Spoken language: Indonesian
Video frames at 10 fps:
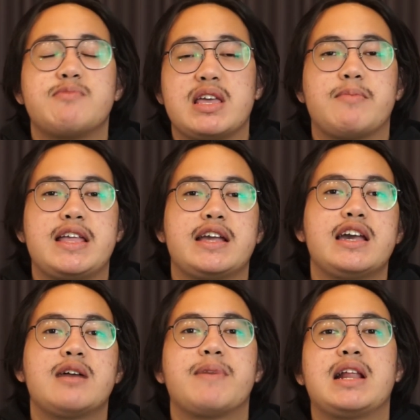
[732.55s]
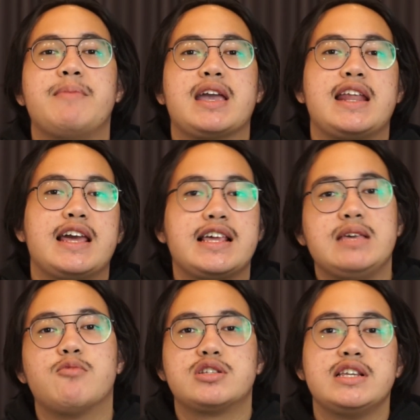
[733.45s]
sebanyak-banyaknya kepada Mechanical
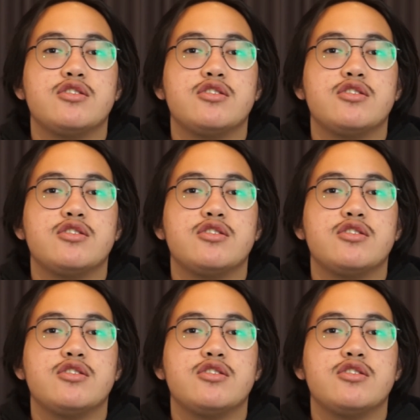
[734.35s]
Keyboards